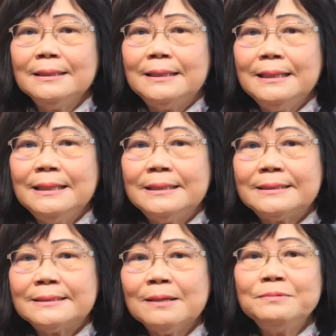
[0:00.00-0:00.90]
thì
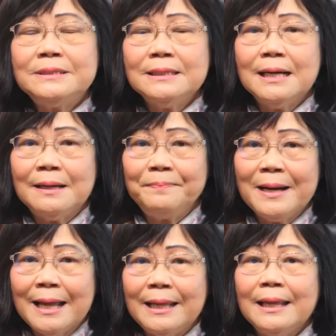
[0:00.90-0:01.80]
trong trường hợp
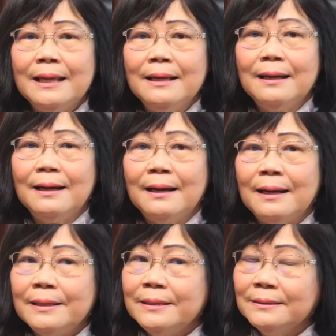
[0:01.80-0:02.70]
này
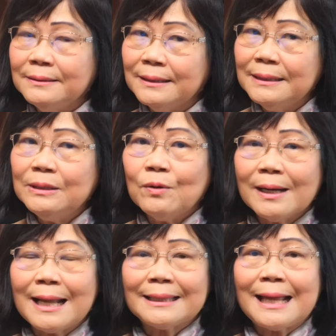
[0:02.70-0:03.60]
à, những thứ
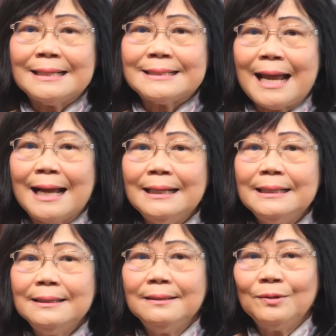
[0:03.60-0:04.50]
gọi là tài sản
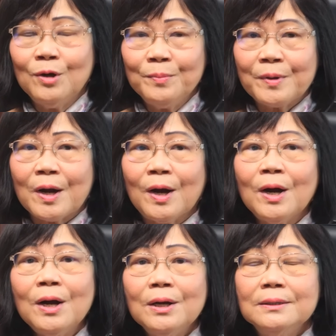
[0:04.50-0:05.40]
gồm
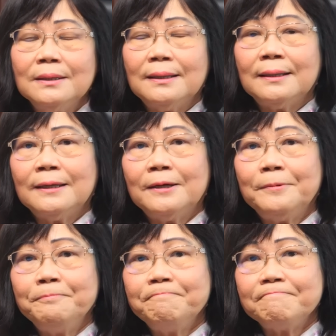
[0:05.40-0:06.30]
có à,
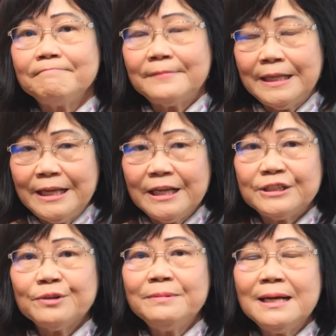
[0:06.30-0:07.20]
tiền
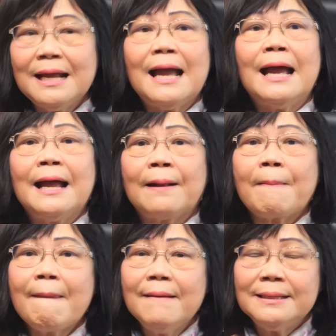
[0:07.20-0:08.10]
trong ngân hàng
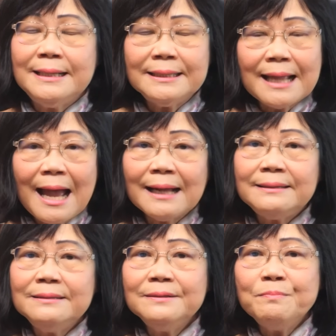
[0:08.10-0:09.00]
ký
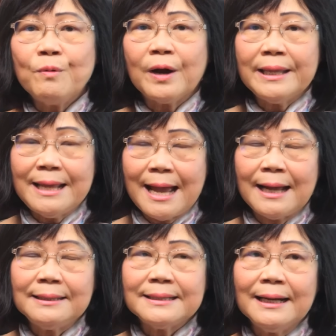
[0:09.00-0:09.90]
thác dưới mọi
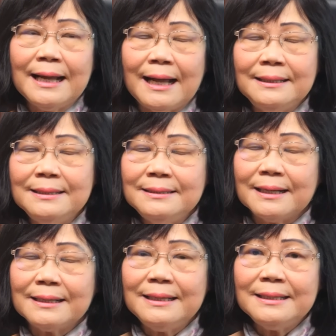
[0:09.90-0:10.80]
dạng chẳng hạn như
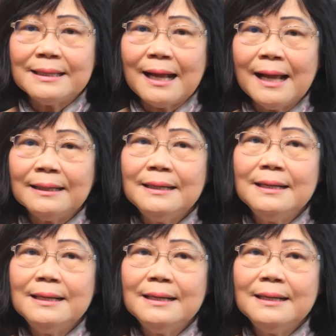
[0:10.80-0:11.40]
là ký thác